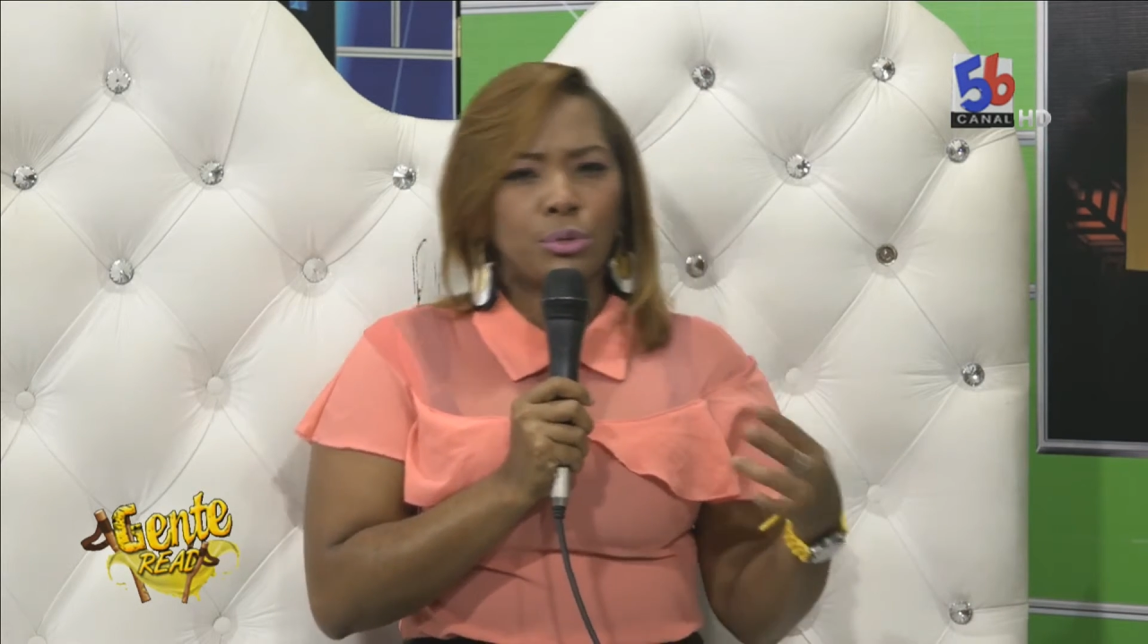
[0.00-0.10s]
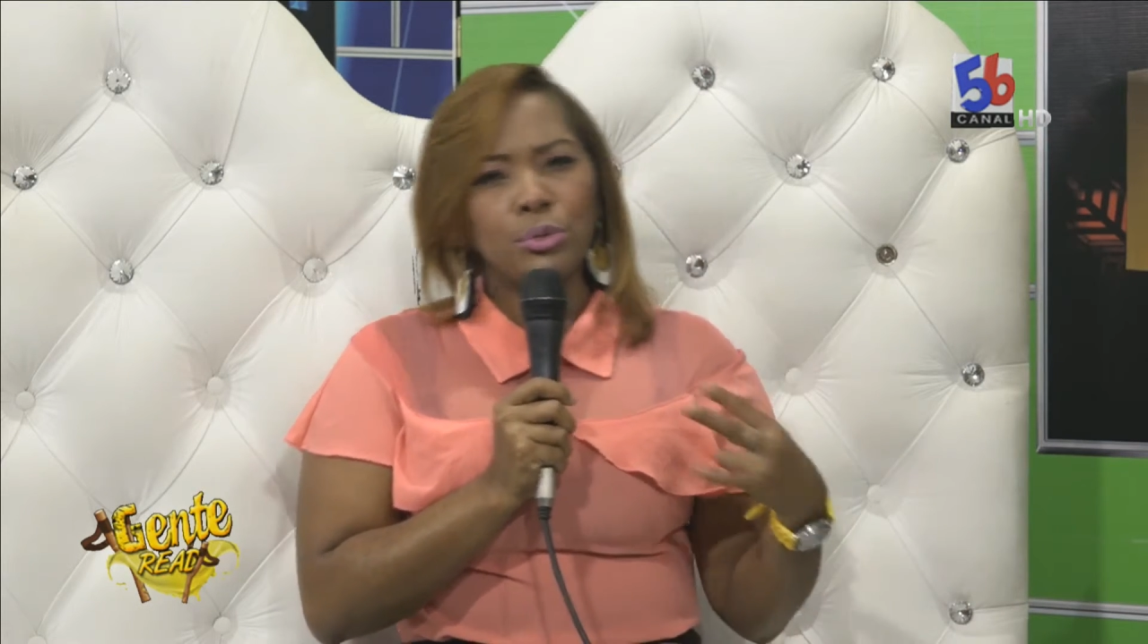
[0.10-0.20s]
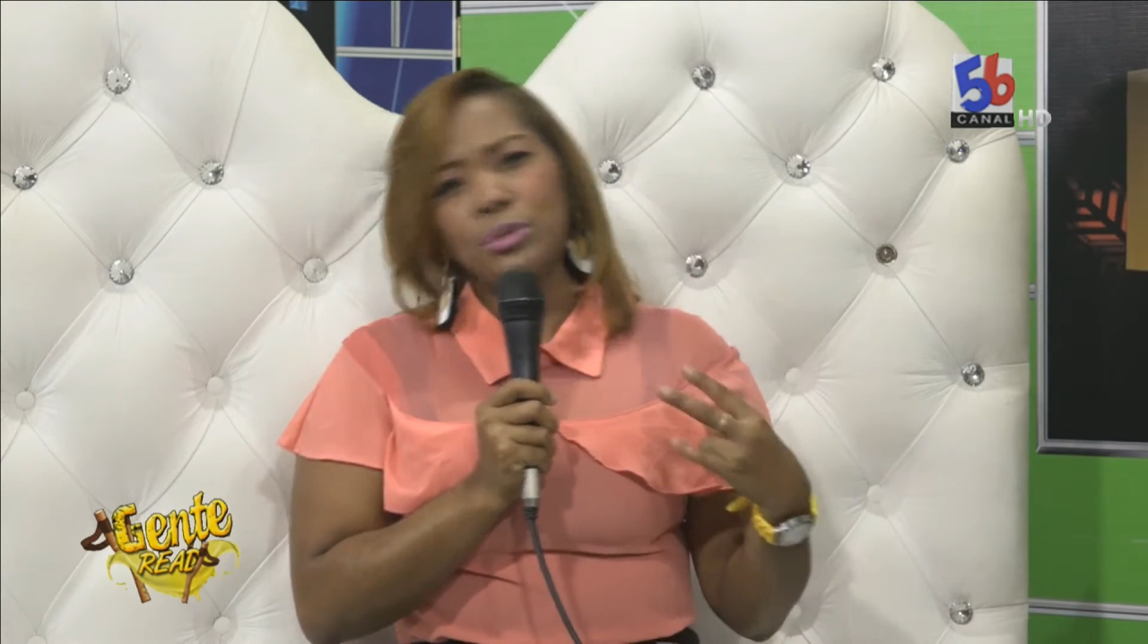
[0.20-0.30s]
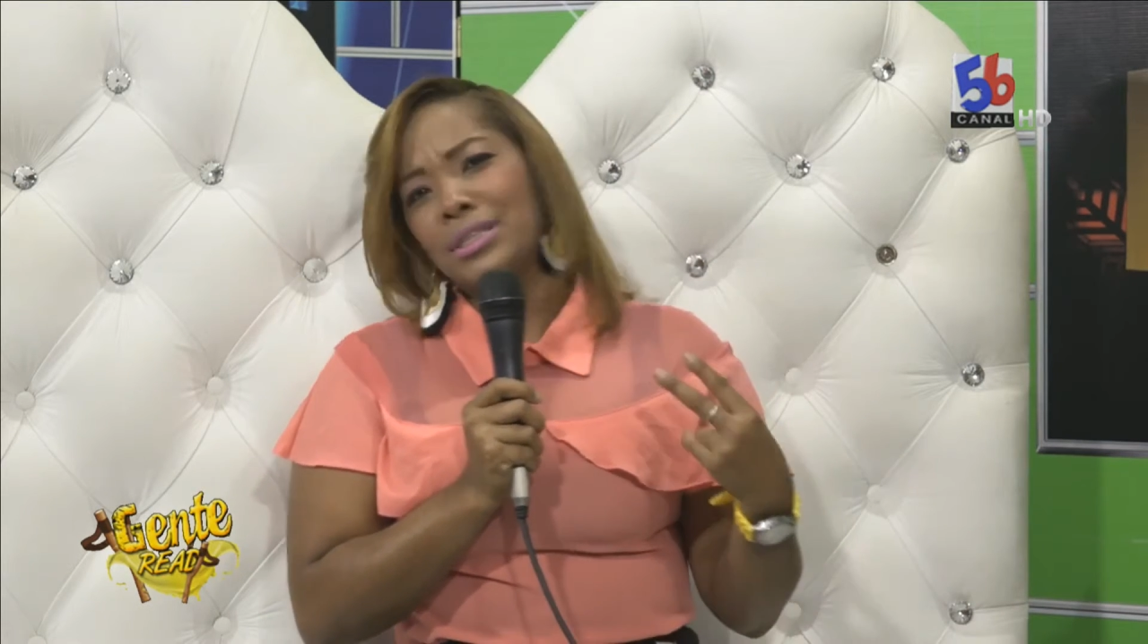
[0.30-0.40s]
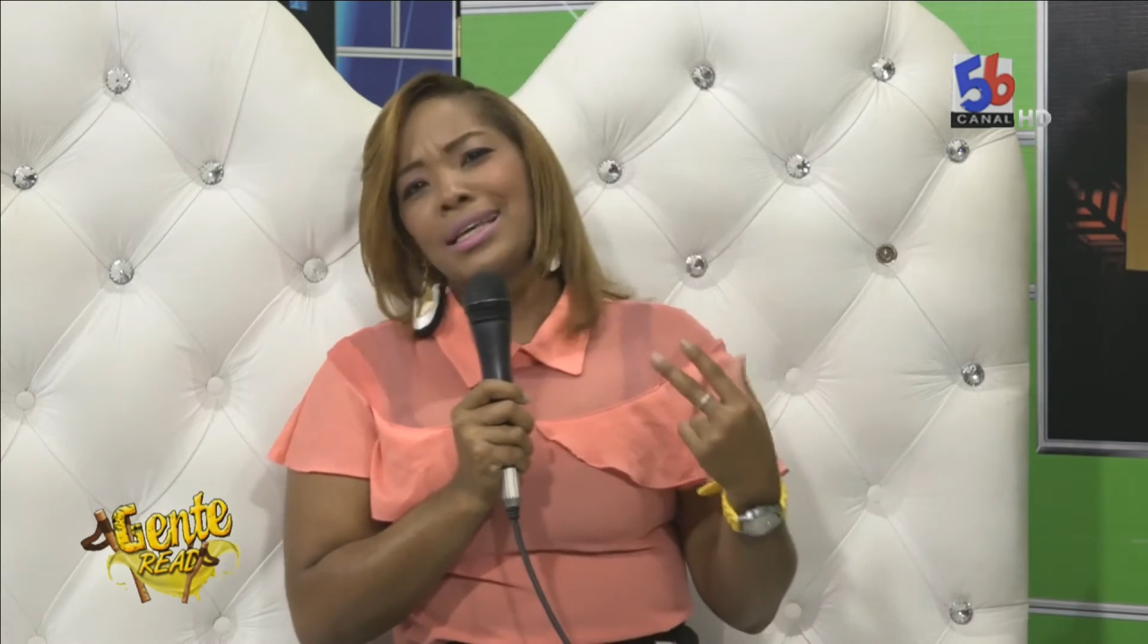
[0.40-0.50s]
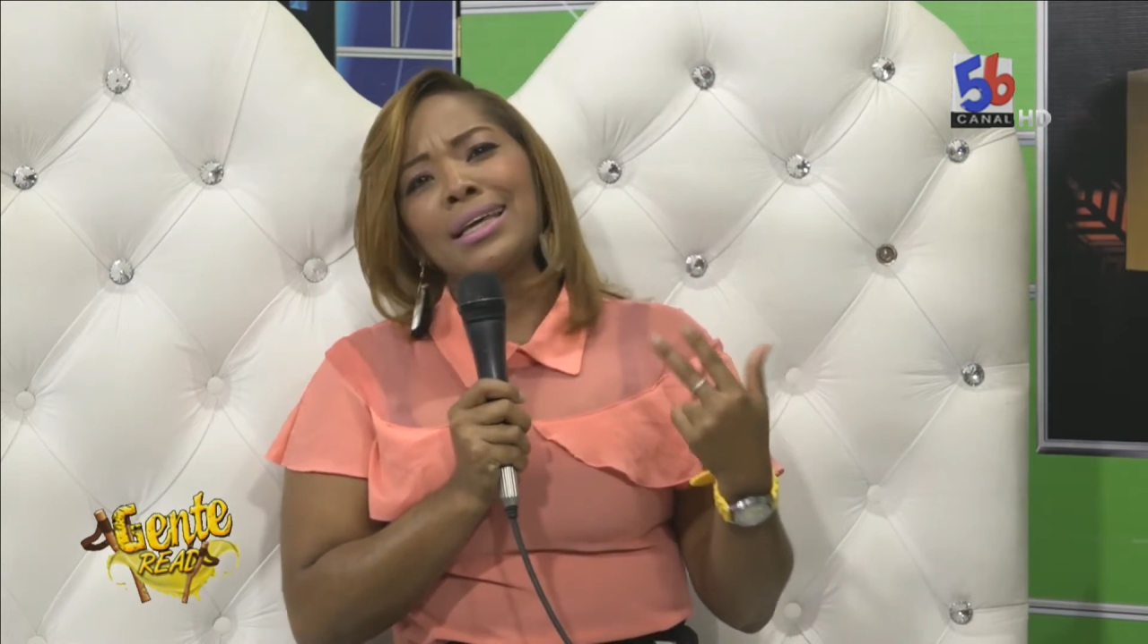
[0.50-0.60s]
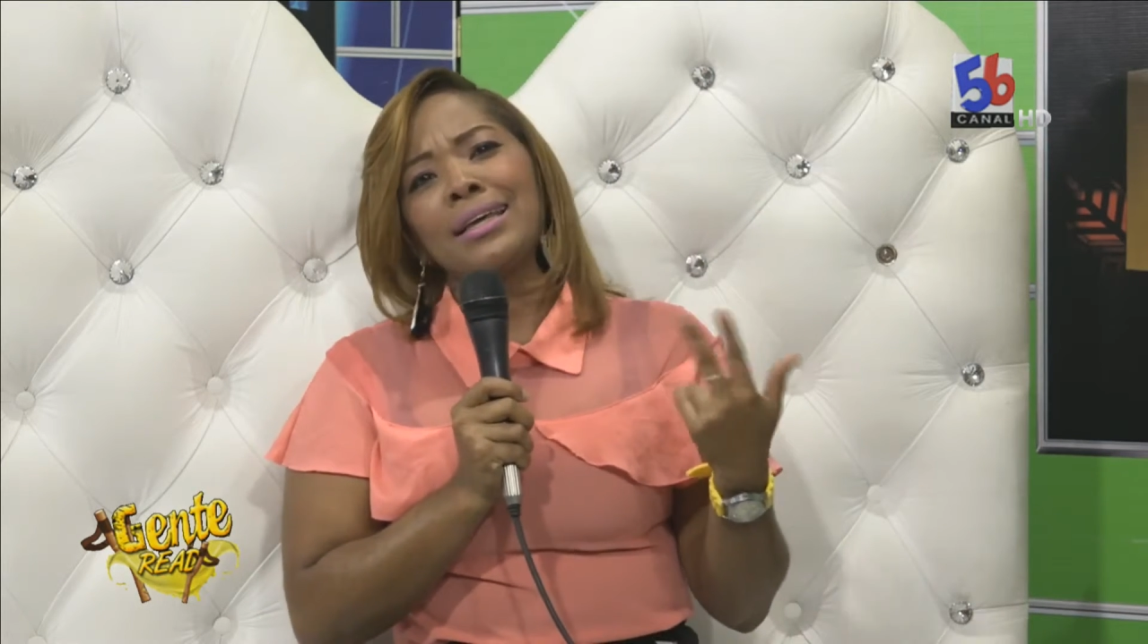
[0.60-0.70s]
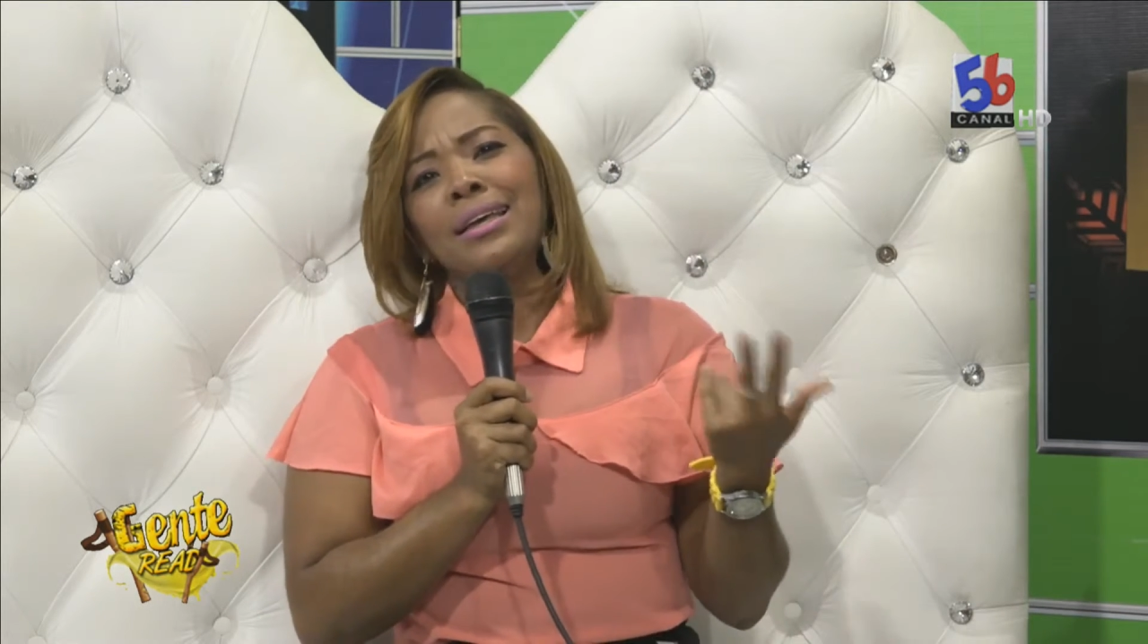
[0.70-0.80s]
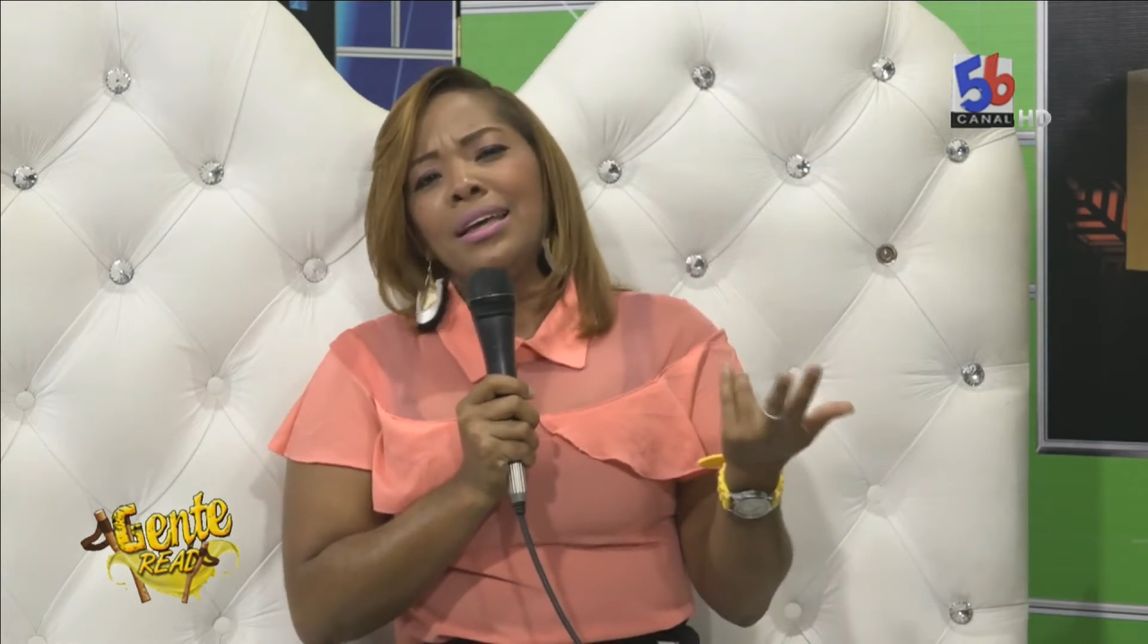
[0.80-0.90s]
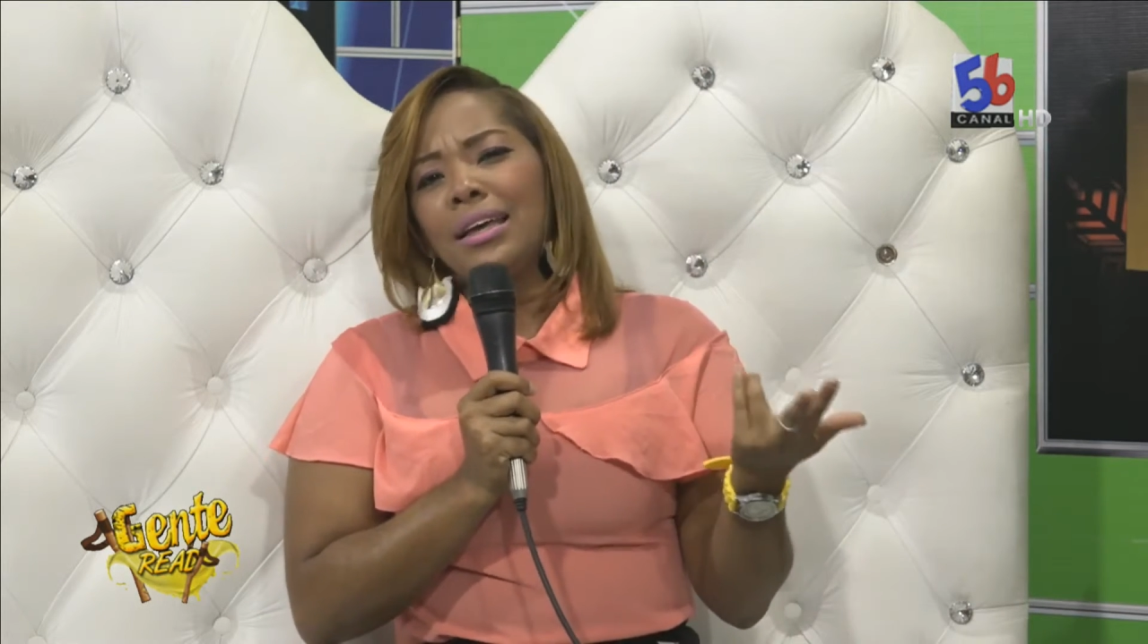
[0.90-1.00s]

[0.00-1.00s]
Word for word: dulce,